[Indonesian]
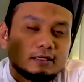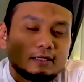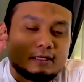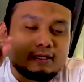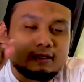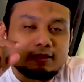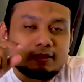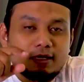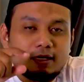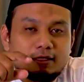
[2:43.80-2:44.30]

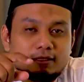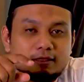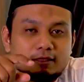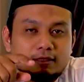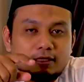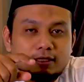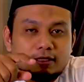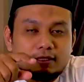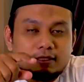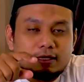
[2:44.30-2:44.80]
Kita
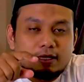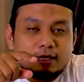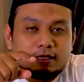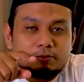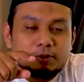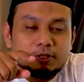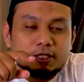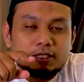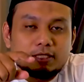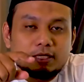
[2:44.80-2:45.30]
tidak
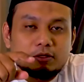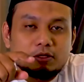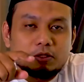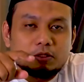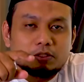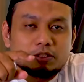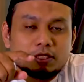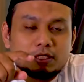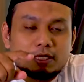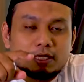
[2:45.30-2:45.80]
diperintahkan oleh
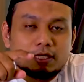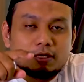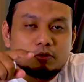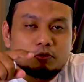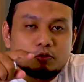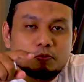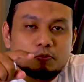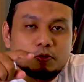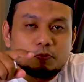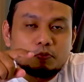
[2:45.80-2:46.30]
Allah SWT
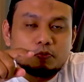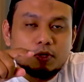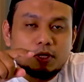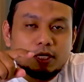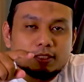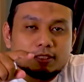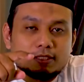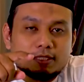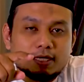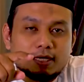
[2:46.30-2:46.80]
untuk
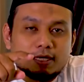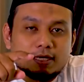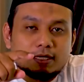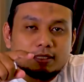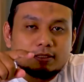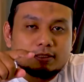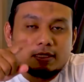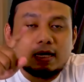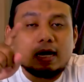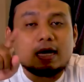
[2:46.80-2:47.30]

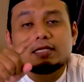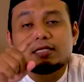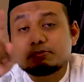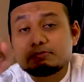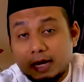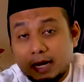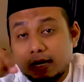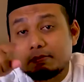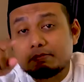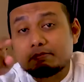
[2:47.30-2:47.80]
berpuasa sehari
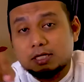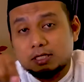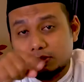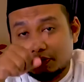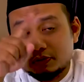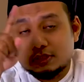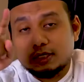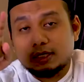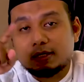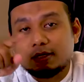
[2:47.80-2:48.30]
semalam
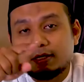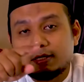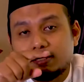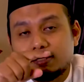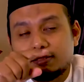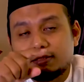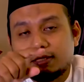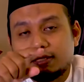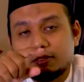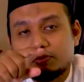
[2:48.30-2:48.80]
maksudnya.
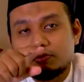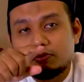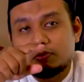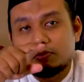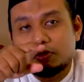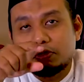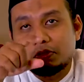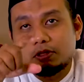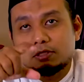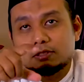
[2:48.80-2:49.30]
Yaitu
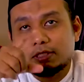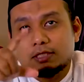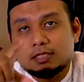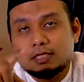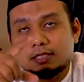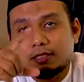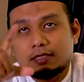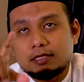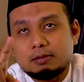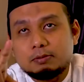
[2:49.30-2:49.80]
Allah
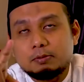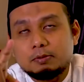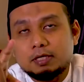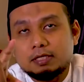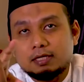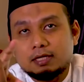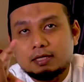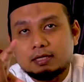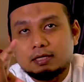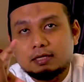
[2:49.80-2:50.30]
SWT tidak
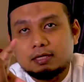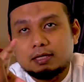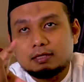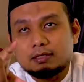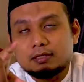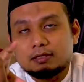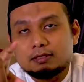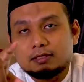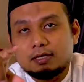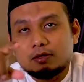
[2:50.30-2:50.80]
memerintahkan
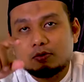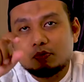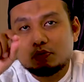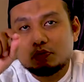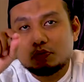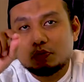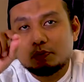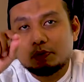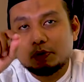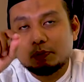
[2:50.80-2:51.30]
kita
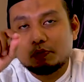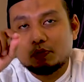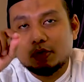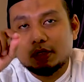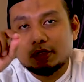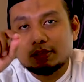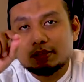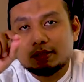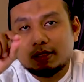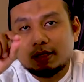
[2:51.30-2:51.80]
untuk
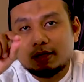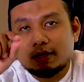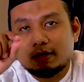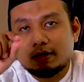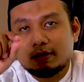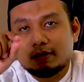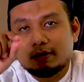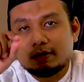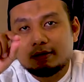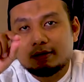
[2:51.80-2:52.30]
berpuasa